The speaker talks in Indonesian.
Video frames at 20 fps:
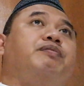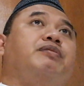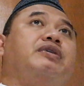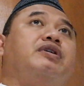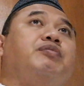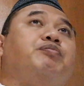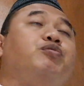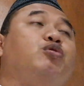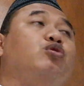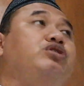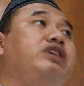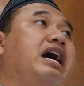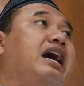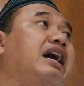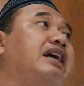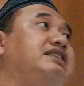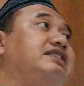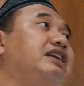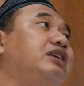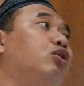punya
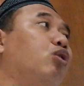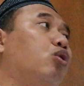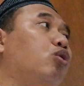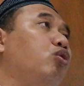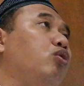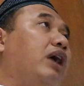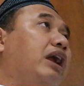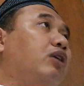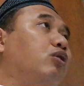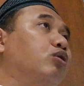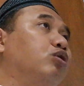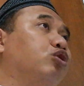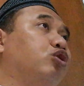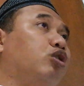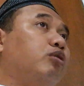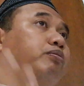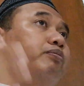kecenderungan untuk